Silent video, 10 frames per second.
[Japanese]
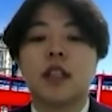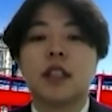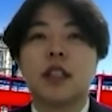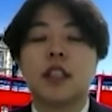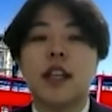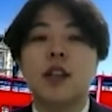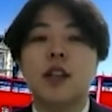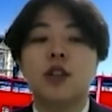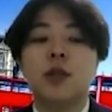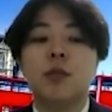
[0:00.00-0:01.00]
事前の
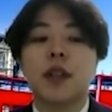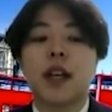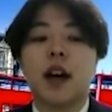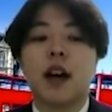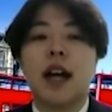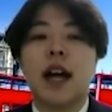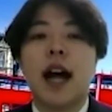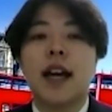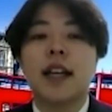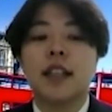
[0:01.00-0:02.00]
準備から
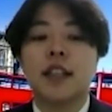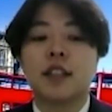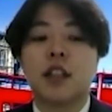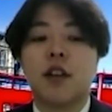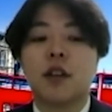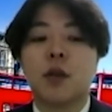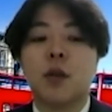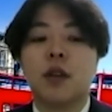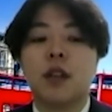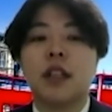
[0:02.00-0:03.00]
相手に伝わるよ
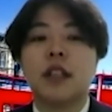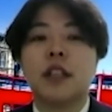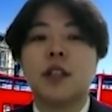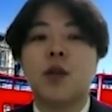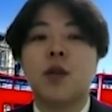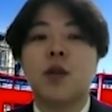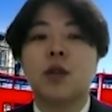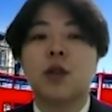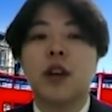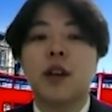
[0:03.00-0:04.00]
う、日本語
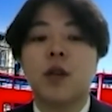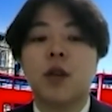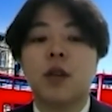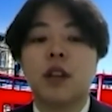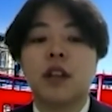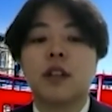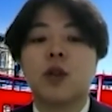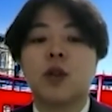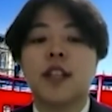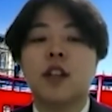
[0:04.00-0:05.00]
と英語、ど
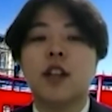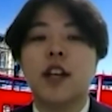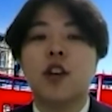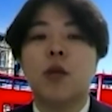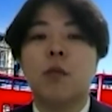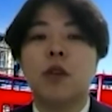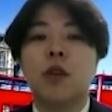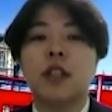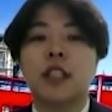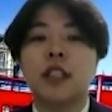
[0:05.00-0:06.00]
ちらの台本も用意
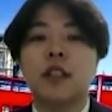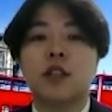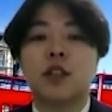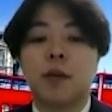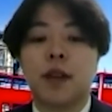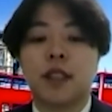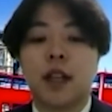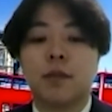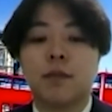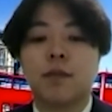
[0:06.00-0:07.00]
し臨みました。
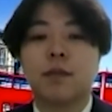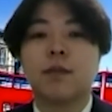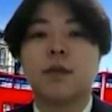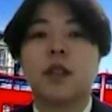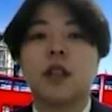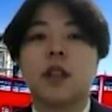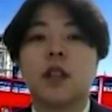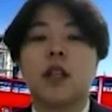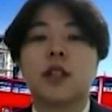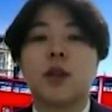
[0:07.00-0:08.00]

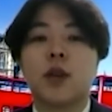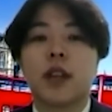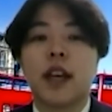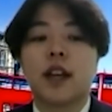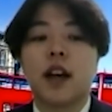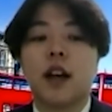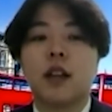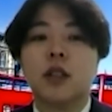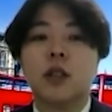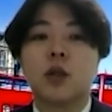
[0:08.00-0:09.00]
その結果、
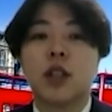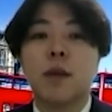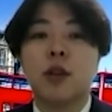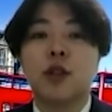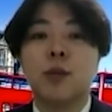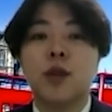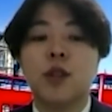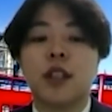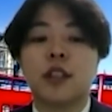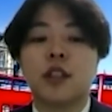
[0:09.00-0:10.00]
とてもスムーズに
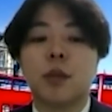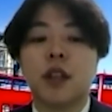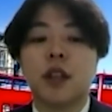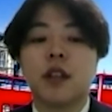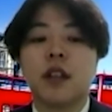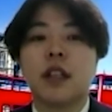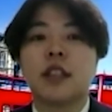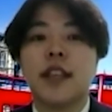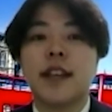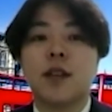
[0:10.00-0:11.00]
進み、
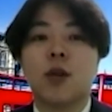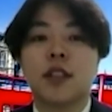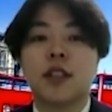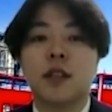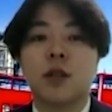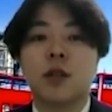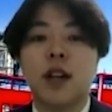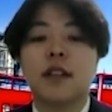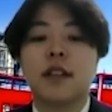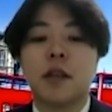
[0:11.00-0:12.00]
成功させることが
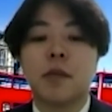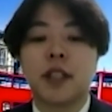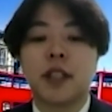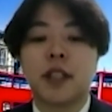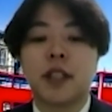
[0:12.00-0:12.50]
できました。